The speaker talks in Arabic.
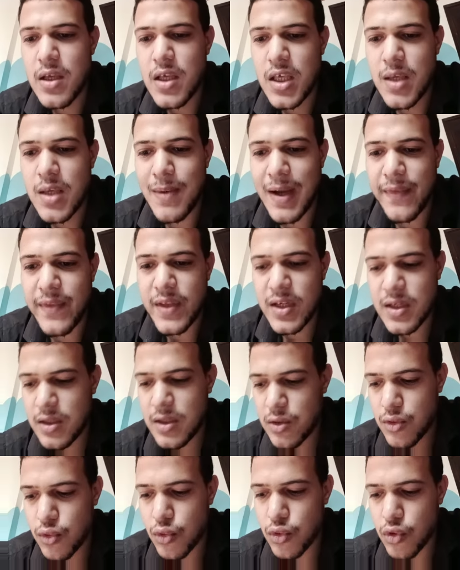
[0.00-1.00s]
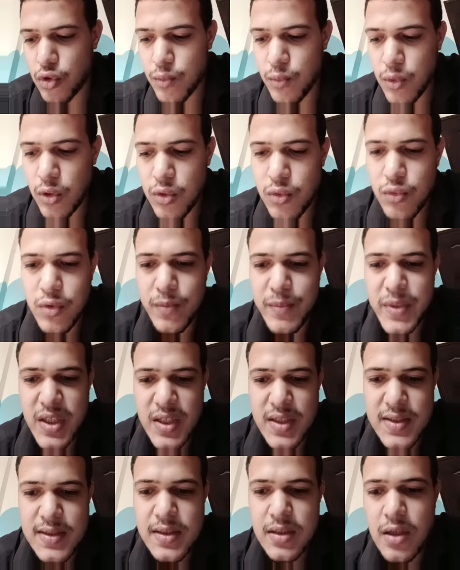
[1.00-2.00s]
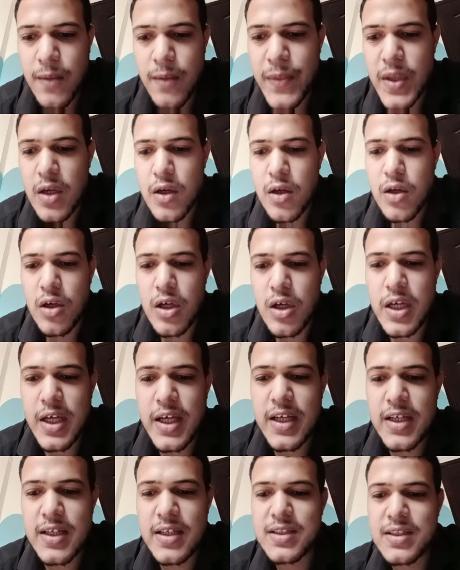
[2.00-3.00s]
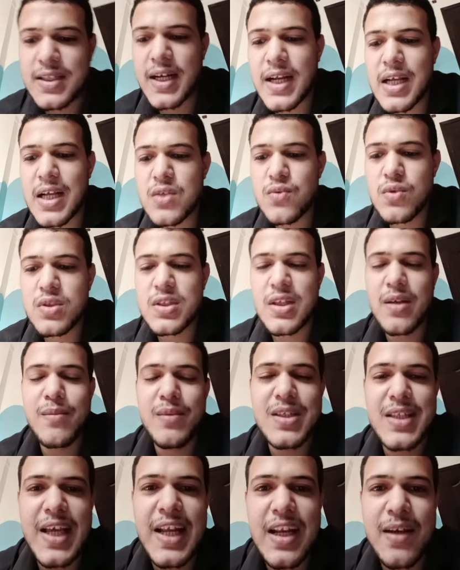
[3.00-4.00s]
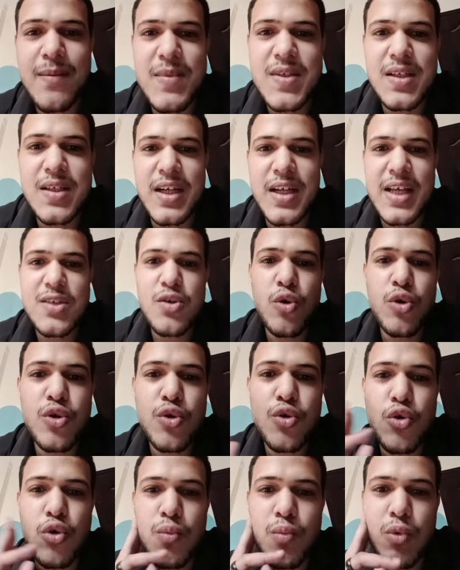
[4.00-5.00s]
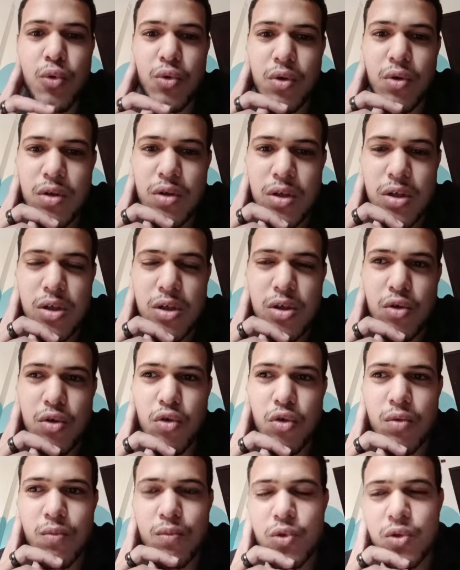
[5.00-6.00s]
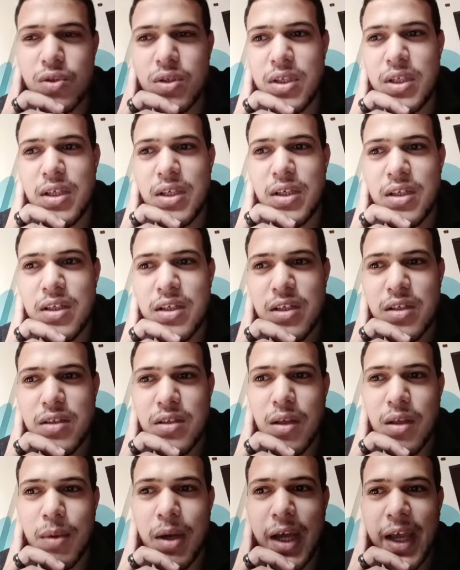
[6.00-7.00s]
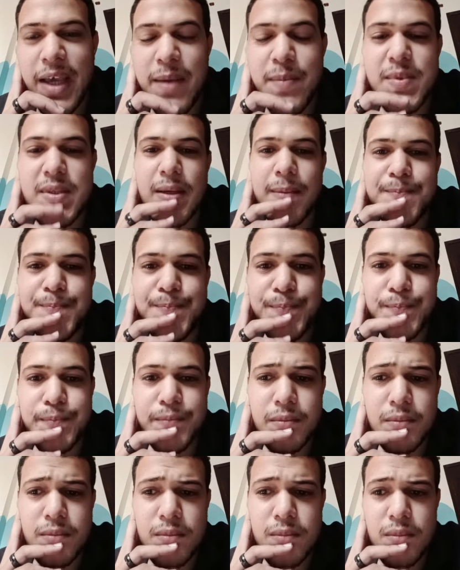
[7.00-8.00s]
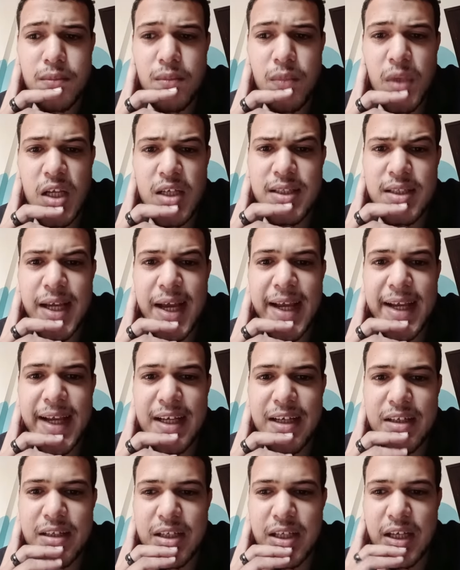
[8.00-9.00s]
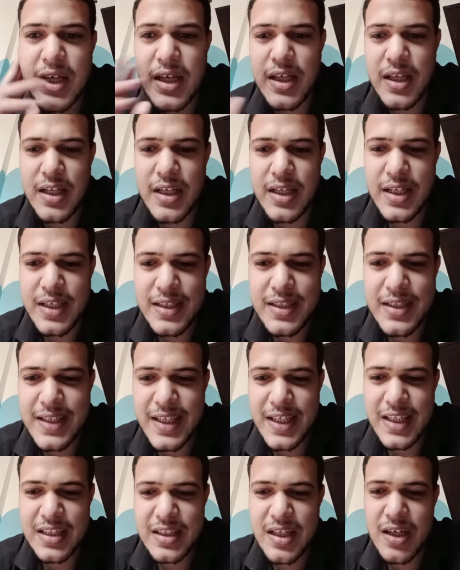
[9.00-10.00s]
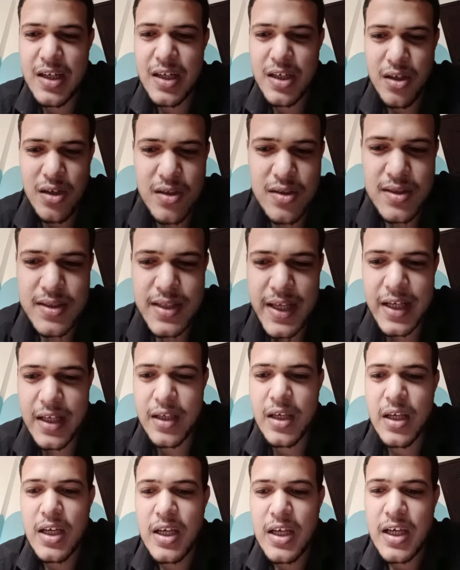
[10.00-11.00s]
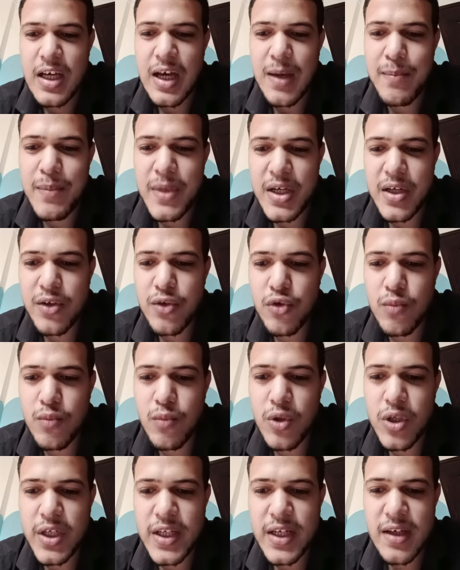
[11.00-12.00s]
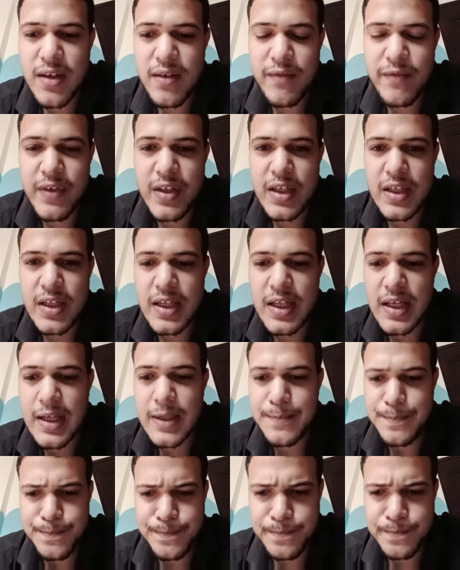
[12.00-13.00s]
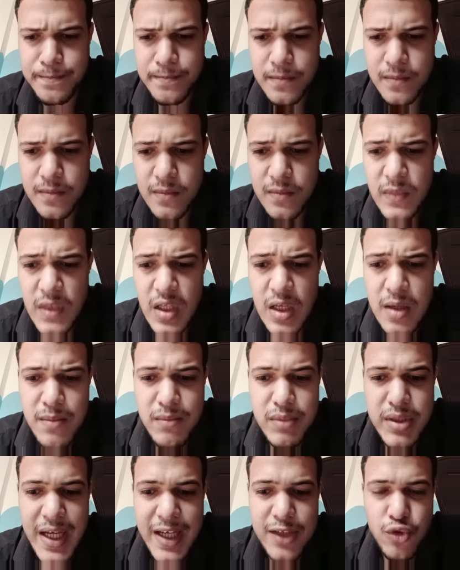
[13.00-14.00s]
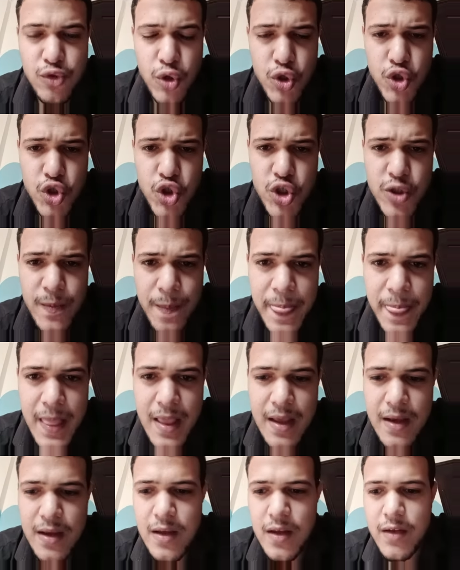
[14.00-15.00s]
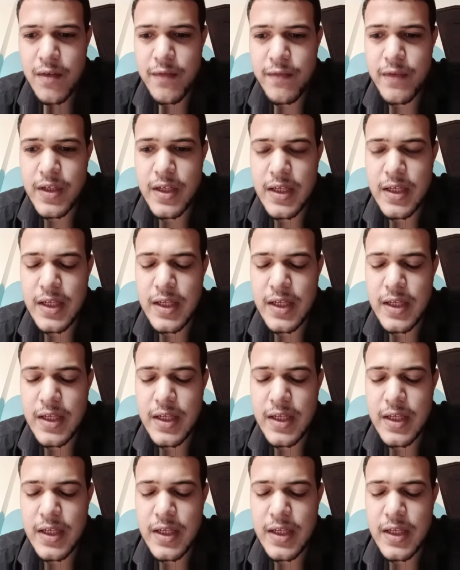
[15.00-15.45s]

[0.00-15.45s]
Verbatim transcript: يبقى عندنا روكورمون والميراسيرا آه، تركز وانت بيتقال لك مثلا انا عايز حقن الكرمون كورمون دي تبع ابسم دي حاجه آه، يعني ده كلاس تاني اما الريكورمون هنا في بتاعه رش في